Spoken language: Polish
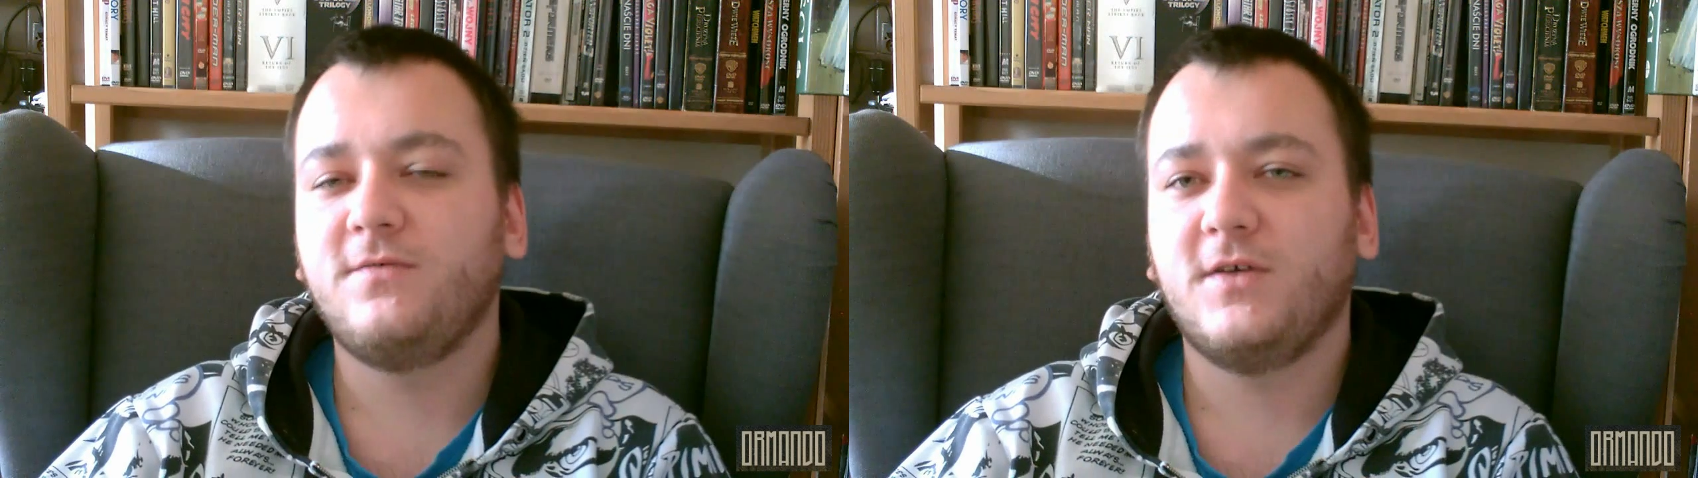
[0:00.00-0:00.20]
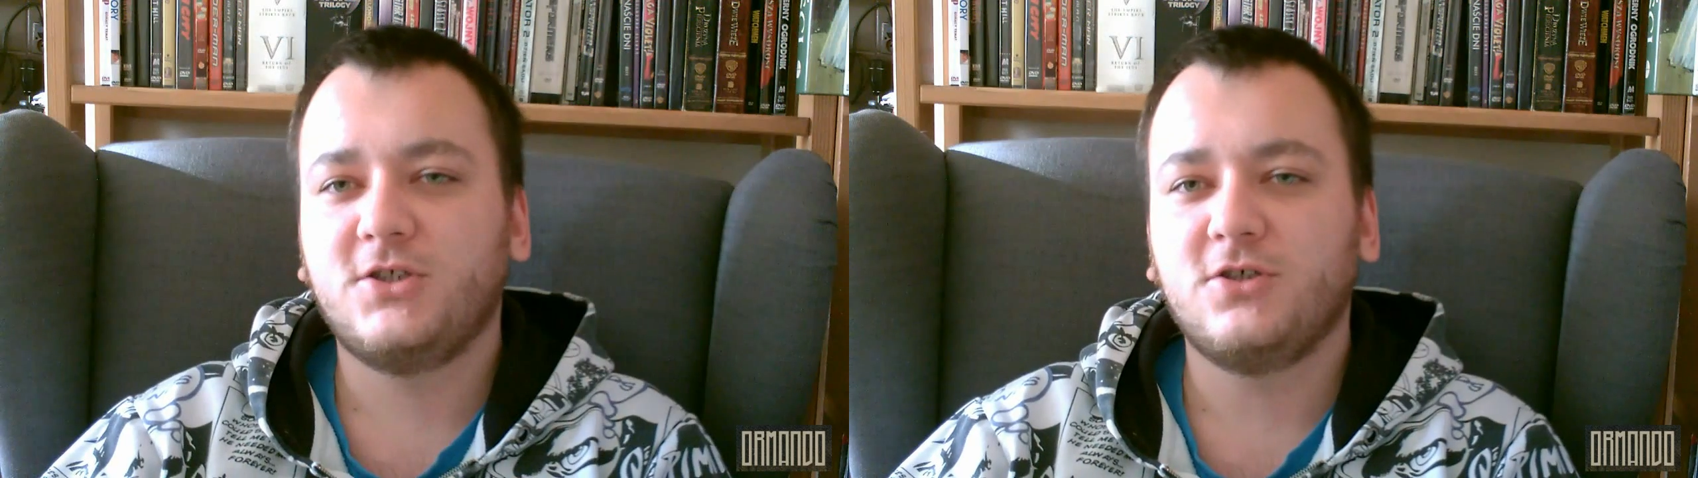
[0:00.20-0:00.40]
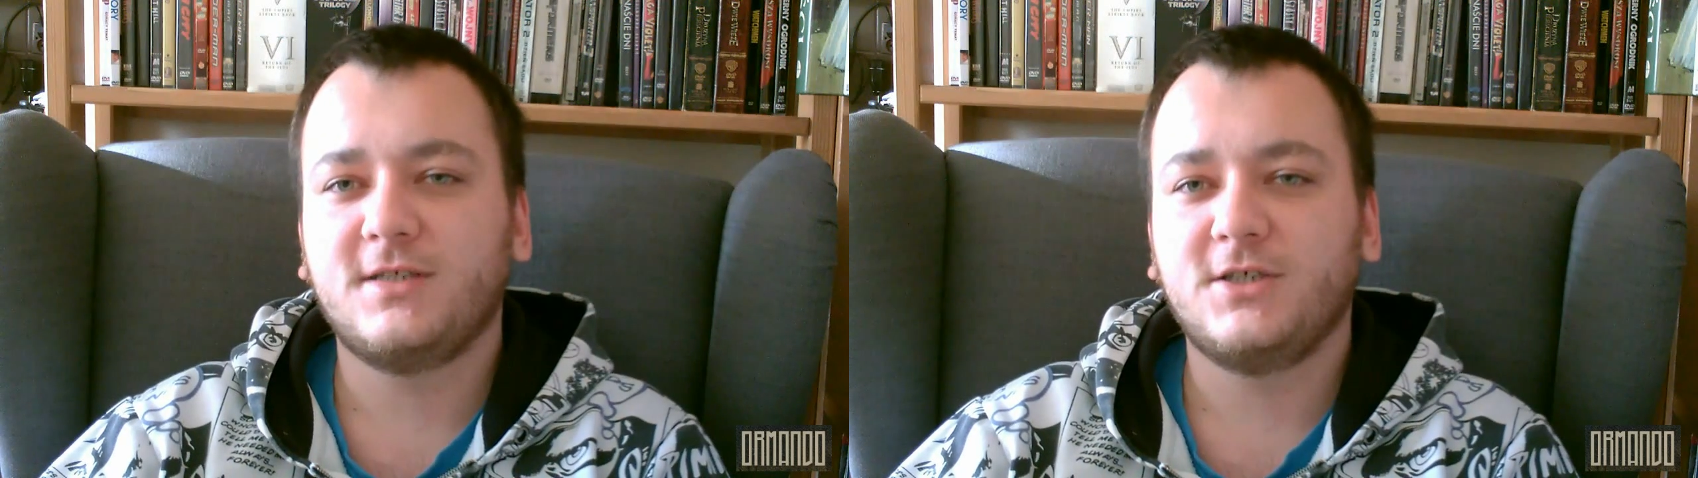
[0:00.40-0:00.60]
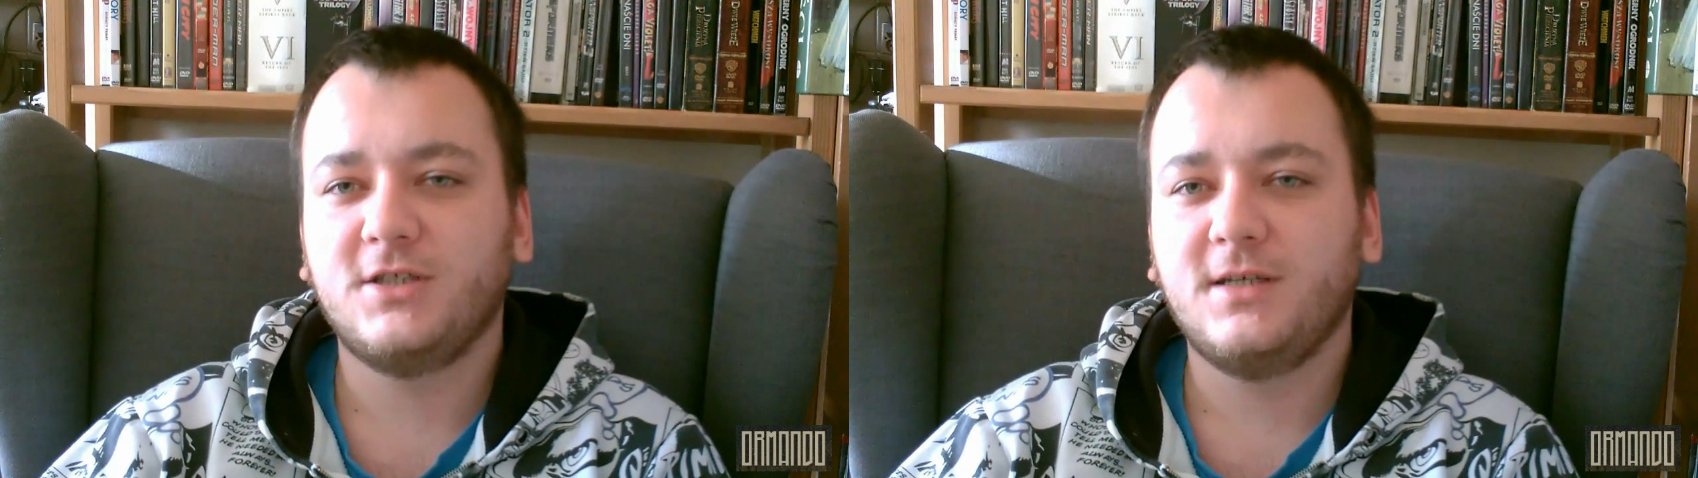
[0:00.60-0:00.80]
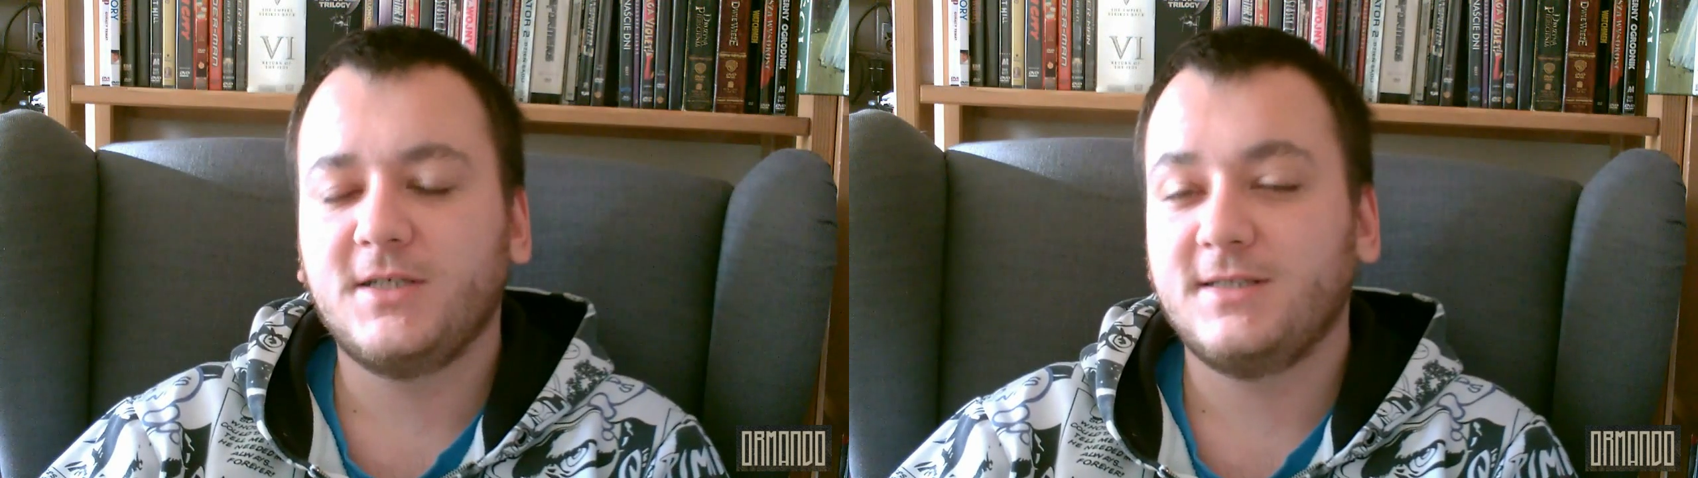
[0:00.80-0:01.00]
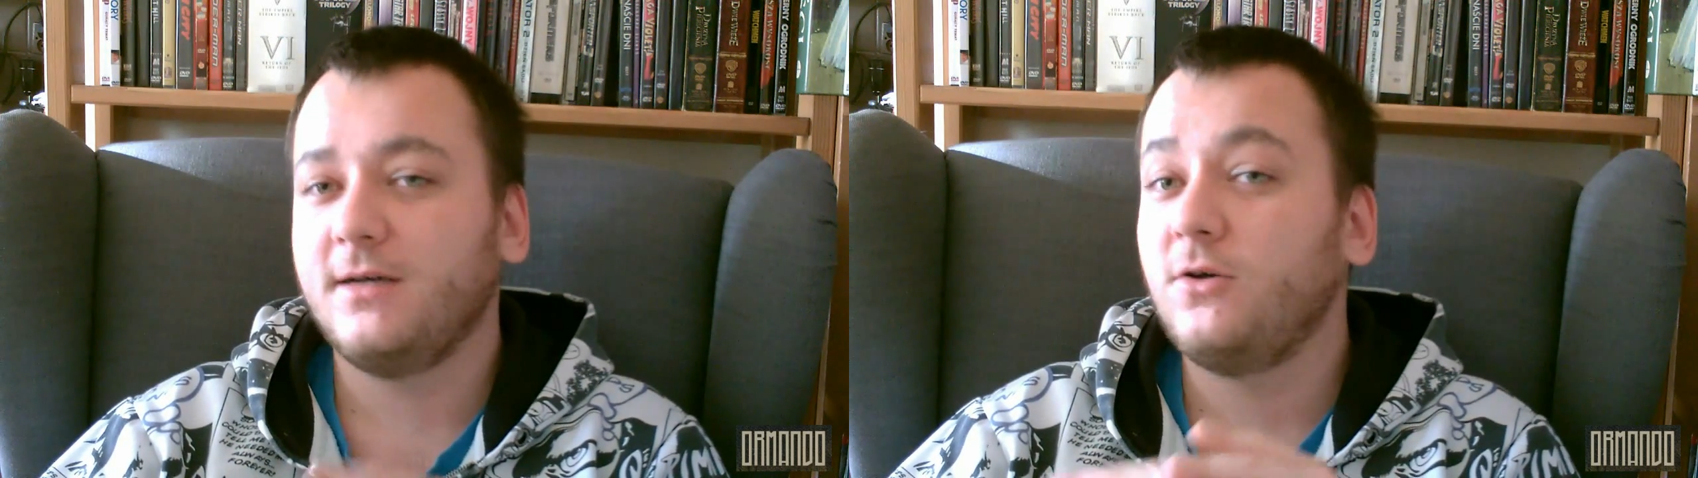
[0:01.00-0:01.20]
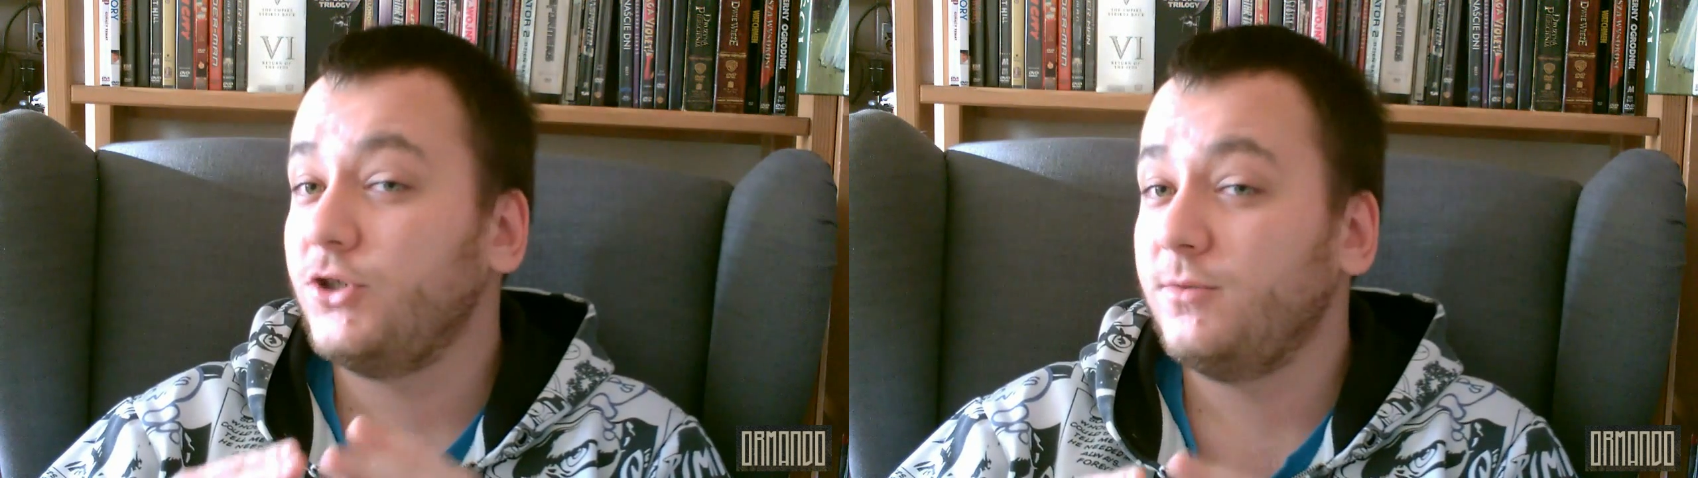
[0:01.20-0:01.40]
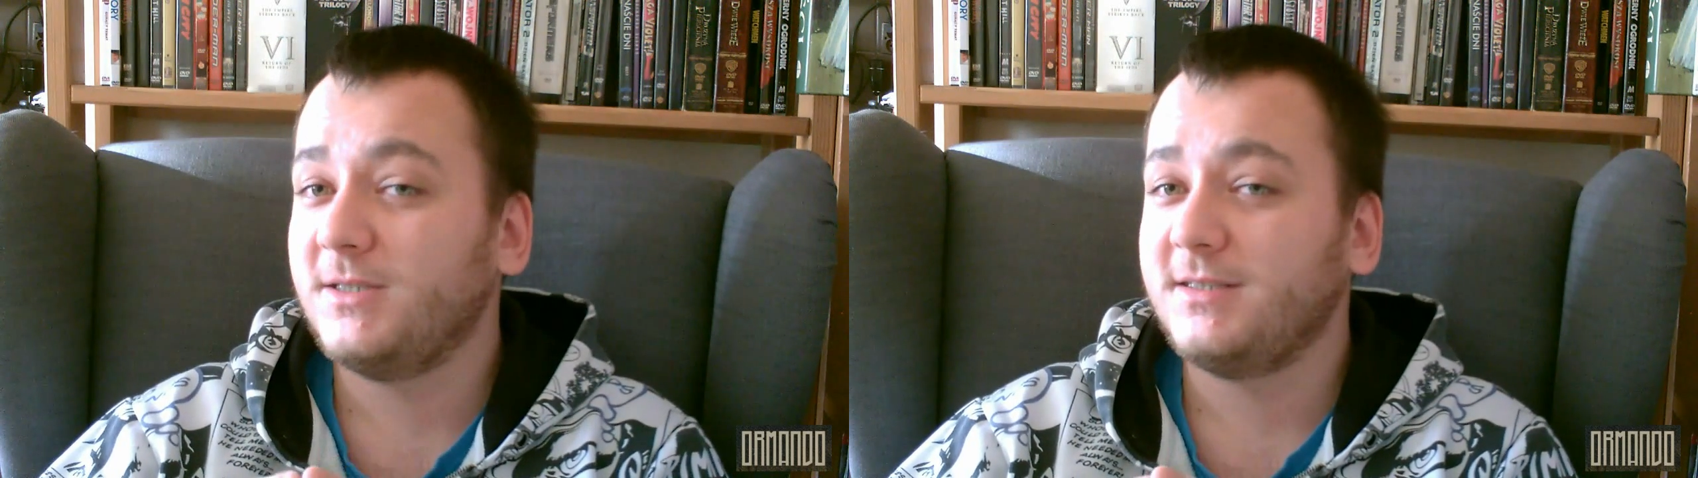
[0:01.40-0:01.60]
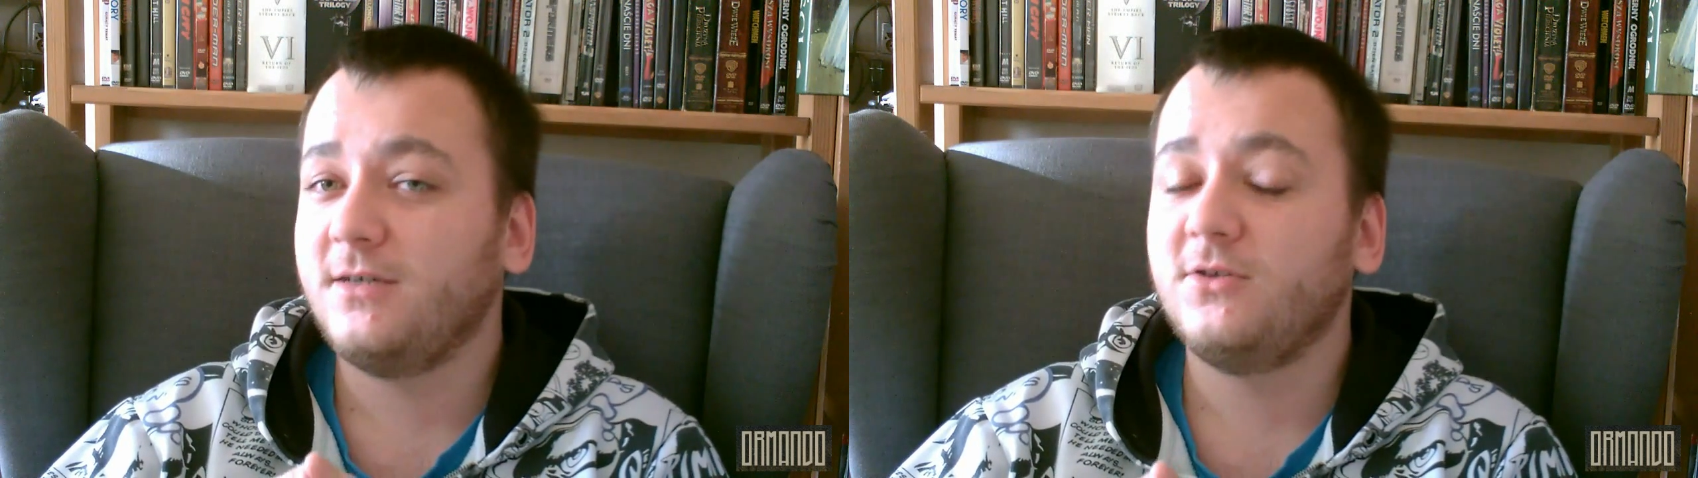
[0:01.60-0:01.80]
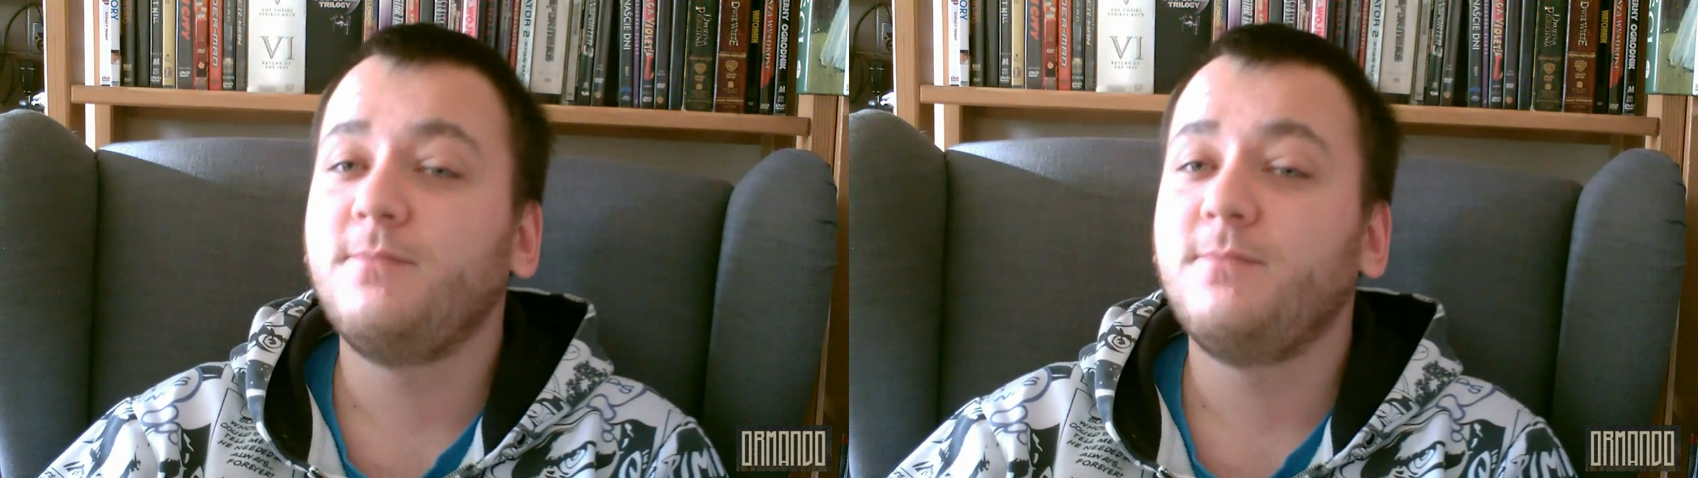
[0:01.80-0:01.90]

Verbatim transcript: 2017-2018